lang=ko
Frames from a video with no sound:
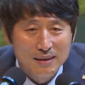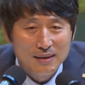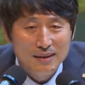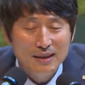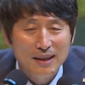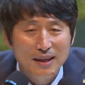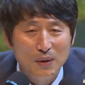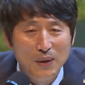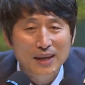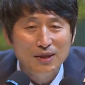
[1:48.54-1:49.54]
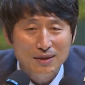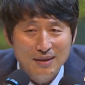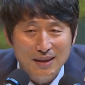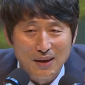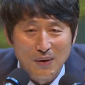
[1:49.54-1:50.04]
이 자리에 왜
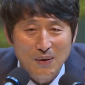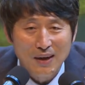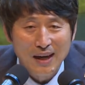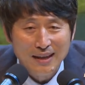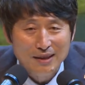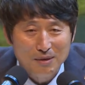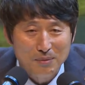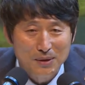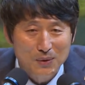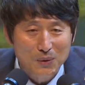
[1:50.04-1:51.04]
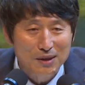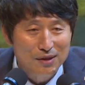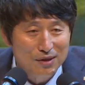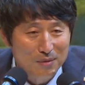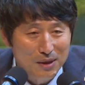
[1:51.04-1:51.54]
섰을까요? 아시는 분 손
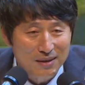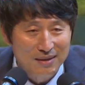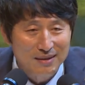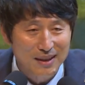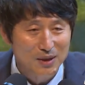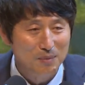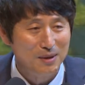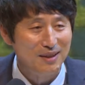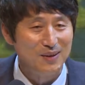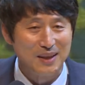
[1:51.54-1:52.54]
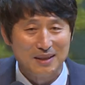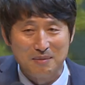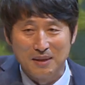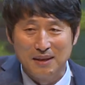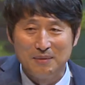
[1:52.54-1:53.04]
들어주시면 제가 선물 드리도록
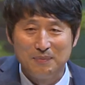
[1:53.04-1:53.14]
하겠습니다.